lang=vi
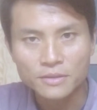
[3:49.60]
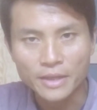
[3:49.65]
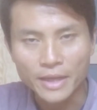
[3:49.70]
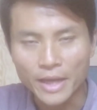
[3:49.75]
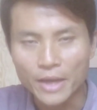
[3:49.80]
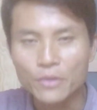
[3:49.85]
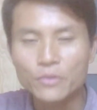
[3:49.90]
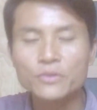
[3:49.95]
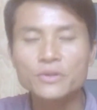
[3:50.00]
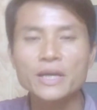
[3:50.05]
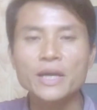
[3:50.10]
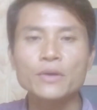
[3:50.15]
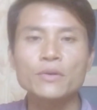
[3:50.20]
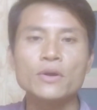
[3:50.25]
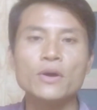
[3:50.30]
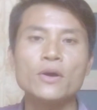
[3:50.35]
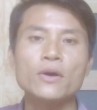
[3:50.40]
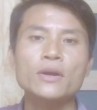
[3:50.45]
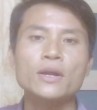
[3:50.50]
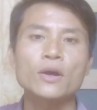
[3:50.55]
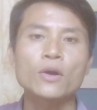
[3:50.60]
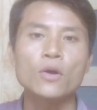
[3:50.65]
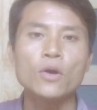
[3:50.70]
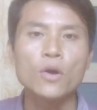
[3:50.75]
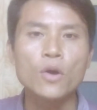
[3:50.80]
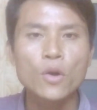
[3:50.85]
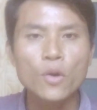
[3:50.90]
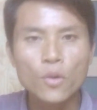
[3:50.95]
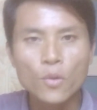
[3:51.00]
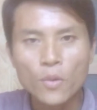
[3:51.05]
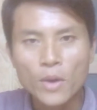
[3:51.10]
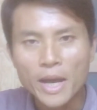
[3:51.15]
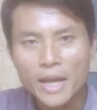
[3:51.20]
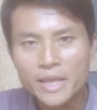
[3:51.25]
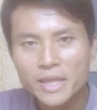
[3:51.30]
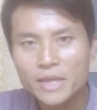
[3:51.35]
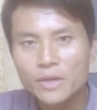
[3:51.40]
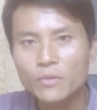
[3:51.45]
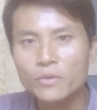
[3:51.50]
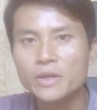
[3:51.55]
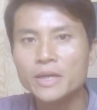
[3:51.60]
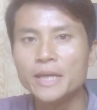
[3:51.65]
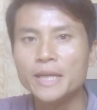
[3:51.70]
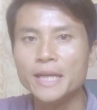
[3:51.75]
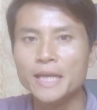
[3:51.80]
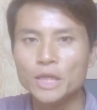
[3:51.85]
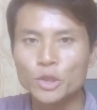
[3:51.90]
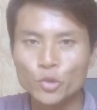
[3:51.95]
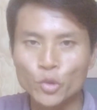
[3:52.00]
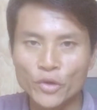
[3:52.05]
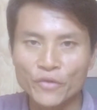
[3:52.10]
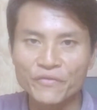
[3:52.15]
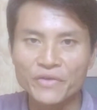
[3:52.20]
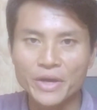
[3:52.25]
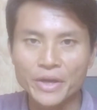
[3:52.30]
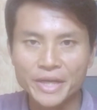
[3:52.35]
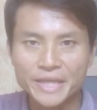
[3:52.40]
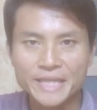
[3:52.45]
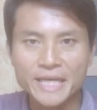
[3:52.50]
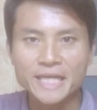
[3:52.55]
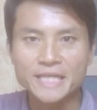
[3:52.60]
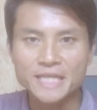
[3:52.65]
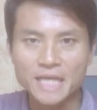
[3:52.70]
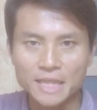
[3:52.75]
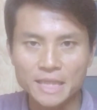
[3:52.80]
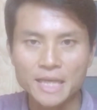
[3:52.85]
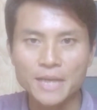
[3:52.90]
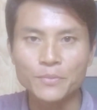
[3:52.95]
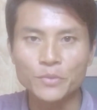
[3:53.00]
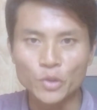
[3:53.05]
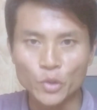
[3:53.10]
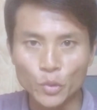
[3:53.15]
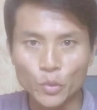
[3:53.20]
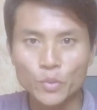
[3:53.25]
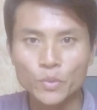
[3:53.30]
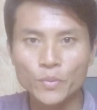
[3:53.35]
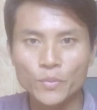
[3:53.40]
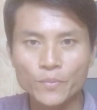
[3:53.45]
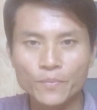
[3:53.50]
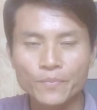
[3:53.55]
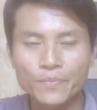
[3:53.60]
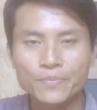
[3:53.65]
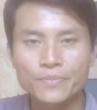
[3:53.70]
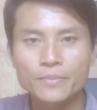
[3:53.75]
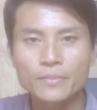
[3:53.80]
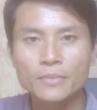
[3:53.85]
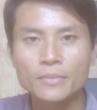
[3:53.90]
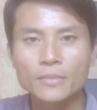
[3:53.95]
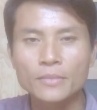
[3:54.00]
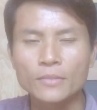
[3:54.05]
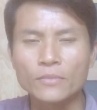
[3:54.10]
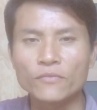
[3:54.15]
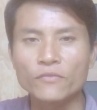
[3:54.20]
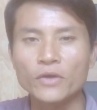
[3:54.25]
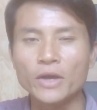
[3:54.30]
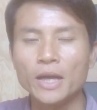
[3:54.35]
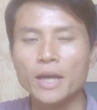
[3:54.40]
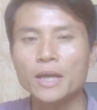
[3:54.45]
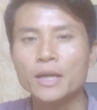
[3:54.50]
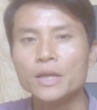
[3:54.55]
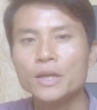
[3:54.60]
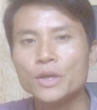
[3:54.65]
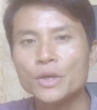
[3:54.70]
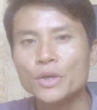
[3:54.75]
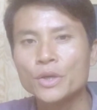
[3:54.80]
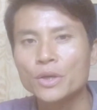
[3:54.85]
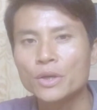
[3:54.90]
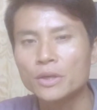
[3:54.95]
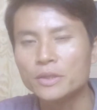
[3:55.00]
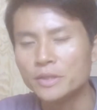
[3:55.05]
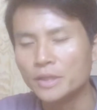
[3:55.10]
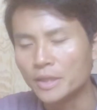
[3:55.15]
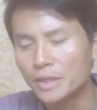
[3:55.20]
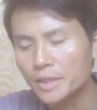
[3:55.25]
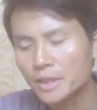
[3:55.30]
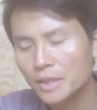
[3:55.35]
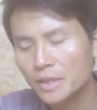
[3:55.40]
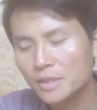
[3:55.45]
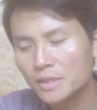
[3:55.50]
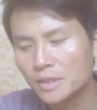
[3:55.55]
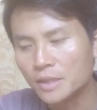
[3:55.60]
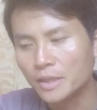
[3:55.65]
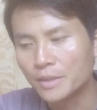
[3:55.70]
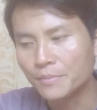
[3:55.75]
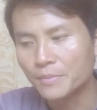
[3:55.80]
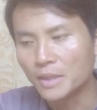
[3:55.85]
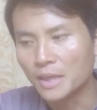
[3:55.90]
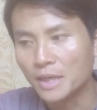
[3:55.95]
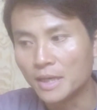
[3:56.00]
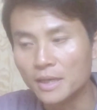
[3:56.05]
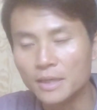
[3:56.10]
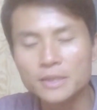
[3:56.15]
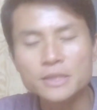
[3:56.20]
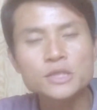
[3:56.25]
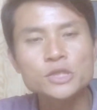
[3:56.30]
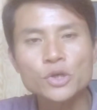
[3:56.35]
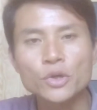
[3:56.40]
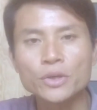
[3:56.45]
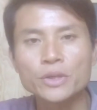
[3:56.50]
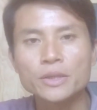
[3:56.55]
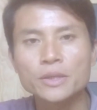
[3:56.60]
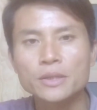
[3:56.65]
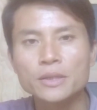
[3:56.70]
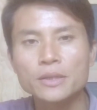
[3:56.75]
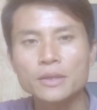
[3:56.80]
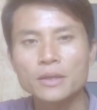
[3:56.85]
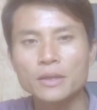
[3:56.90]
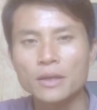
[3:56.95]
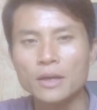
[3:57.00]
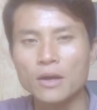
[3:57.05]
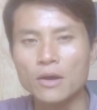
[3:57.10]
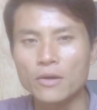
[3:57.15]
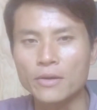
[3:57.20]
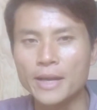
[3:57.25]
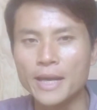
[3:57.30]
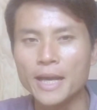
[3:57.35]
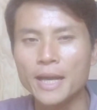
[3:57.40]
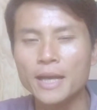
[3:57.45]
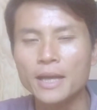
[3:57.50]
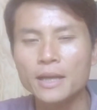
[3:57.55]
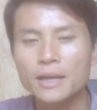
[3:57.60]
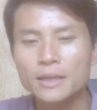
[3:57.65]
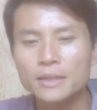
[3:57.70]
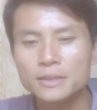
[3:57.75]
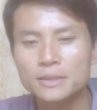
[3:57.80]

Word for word: kéo theo đó là có quá nhiều người lệ thuộc vào cái tài sản tham nhũng. Và những cái người mà lớn rồi, họ đã